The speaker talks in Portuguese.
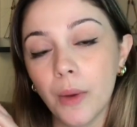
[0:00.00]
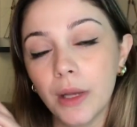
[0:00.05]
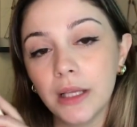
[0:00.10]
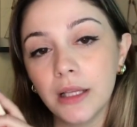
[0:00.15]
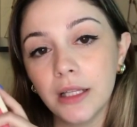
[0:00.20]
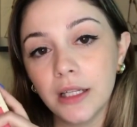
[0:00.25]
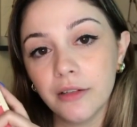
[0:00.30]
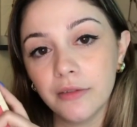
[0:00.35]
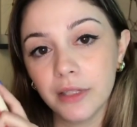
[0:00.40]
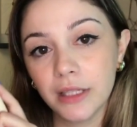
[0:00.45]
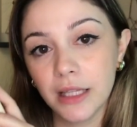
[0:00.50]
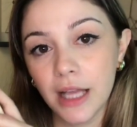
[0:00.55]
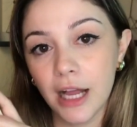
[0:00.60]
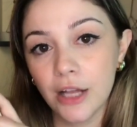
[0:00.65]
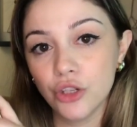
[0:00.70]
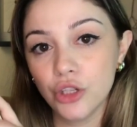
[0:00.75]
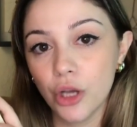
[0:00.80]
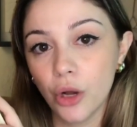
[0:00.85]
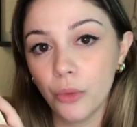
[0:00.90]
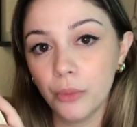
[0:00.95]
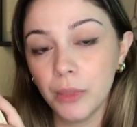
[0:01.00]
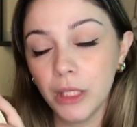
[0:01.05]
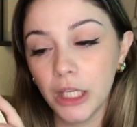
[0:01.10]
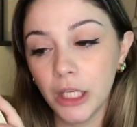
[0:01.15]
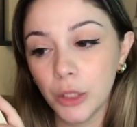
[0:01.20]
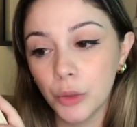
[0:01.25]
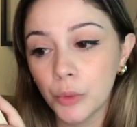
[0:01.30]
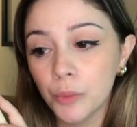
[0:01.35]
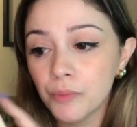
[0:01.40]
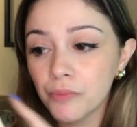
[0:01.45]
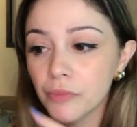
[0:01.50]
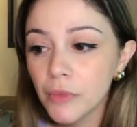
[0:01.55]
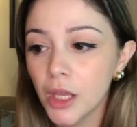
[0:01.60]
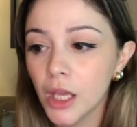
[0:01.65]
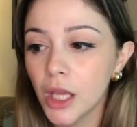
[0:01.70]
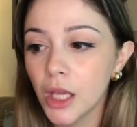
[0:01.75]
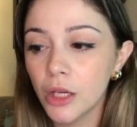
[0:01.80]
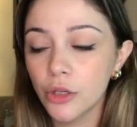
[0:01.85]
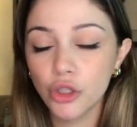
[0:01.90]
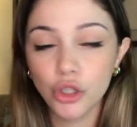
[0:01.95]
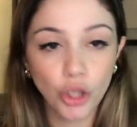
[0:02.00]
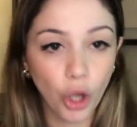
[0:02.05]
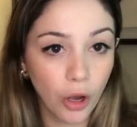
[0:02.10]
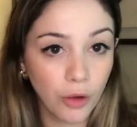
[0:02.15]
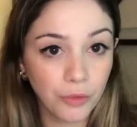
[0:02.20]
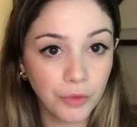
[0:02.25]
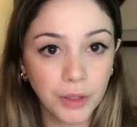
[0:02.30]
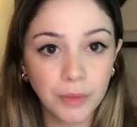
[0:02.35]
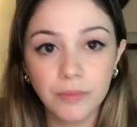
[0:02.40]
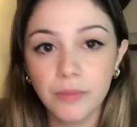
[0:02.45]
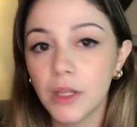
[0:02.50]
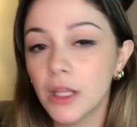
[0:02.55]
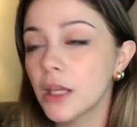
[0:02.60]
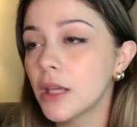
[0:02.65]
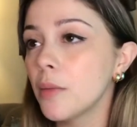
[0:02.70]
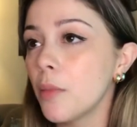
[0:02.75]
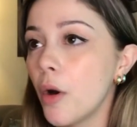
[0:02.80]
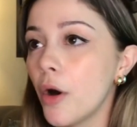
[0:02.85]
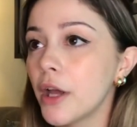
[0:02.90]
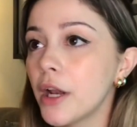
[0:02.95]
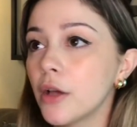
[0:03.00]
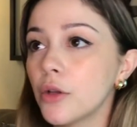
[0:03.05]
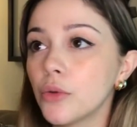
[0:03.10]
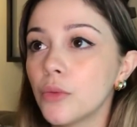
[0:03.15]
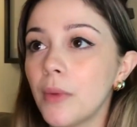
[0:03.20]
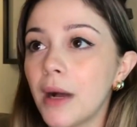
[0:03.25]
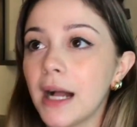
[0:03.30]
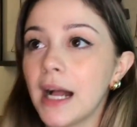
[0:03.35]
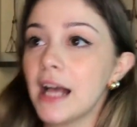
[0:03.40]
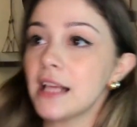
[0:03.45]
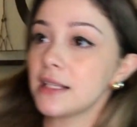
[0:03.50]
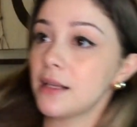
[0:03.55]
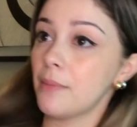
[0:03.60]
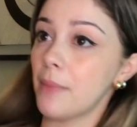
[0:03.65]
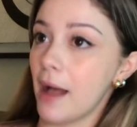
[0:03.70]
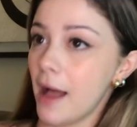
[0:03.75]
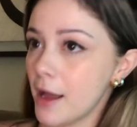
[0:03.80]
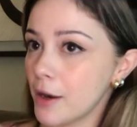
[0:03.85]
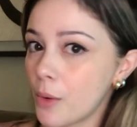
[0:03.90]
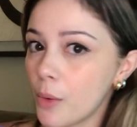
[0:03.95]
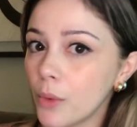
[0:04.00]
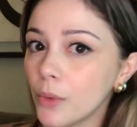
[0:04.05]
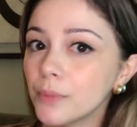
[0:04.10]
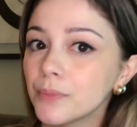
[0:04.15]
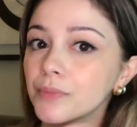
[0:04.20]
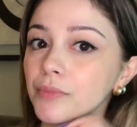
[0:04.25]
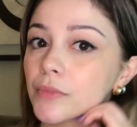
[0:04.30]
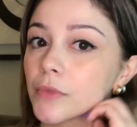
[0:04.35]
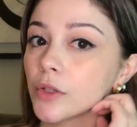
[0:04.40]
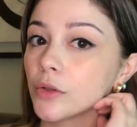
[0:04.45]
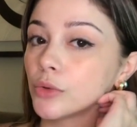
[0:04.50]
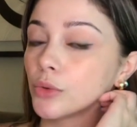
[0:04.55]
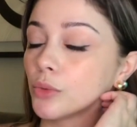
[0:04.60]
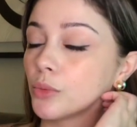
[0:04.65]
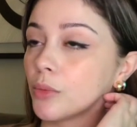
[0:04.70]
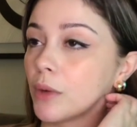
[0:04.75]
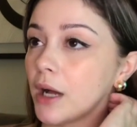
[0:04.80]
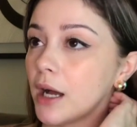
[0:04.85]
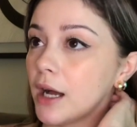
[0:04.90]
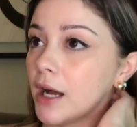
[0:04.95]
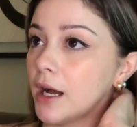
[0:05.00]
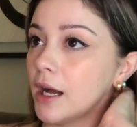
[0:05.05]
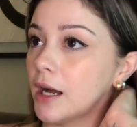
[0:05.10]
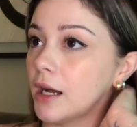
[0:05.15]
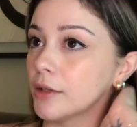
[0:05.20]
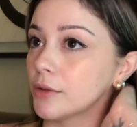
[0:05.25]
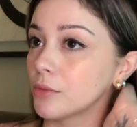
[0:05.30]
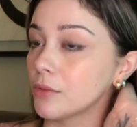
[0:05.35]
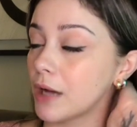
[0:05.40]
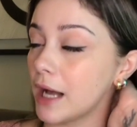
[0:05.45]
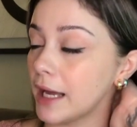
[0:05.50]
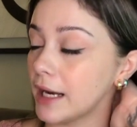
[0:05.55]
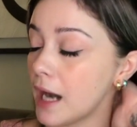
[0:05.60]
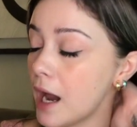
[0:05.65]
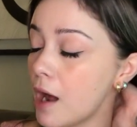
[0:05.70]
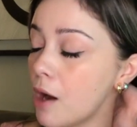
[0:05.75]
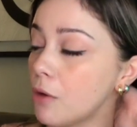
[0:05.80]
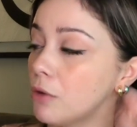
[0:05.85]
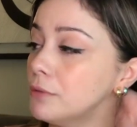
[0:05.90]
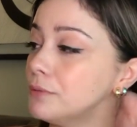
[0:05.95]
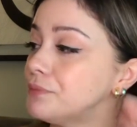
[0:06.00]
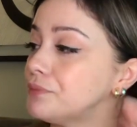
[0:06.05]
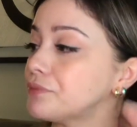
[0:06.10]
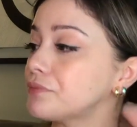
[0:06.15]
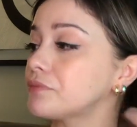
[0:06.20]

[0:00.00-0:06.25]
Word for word: Aqui, na verdade, é um menino jovem que mora numa casa-barco, numa, num canal,